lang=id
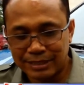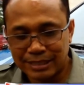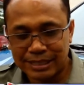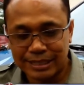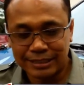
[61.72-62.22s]

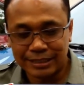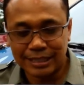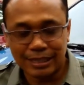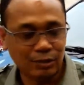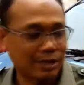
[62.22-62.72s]
mereka nanti
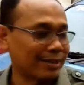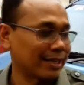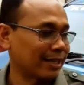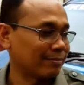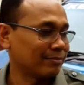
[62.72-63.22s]
adalah Kota
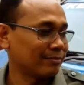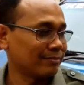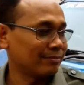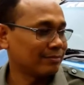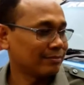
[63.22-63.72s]
Mataram
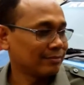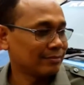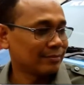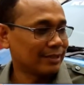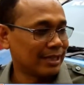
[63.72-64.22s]
hmm.
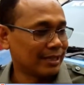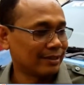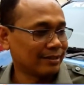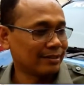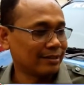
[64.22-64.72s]
dan
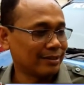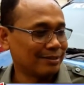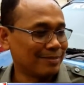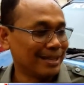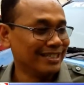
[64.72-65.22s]

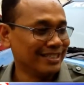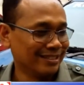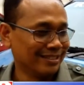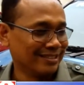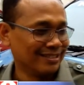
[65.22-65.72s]
Bali.
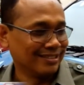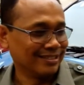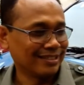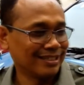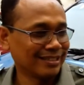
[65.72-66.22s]

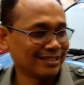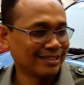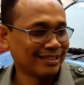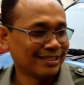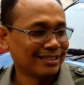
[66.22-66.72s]
Hah?
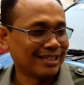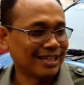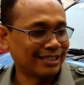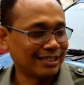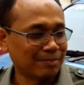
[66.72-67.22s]

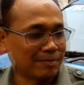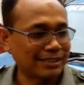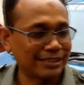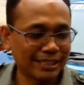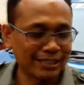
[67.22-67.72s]
Nah,
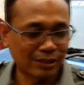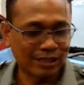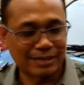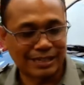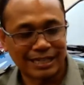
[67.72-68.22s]
antisipasinya di Kota
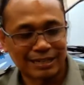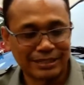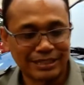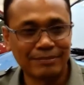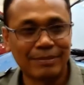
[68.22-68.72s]
Mataram
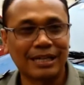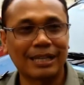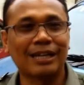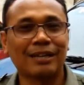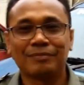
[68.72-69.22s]
ini
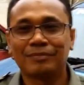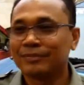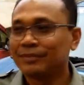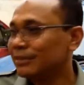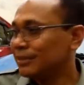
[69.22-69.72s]
maka
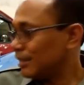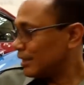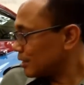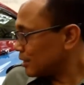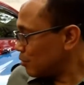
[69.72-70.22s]

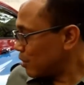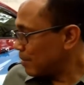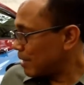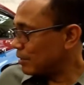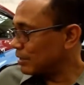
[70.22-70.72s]
eh, semua
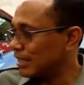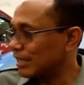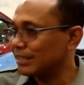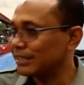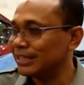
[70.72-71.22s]
pengawas
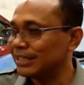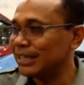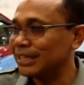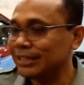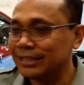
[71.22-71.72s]
tenaga kerja yang
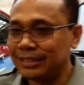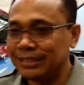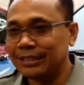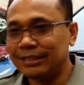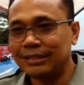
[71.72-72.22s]
ada di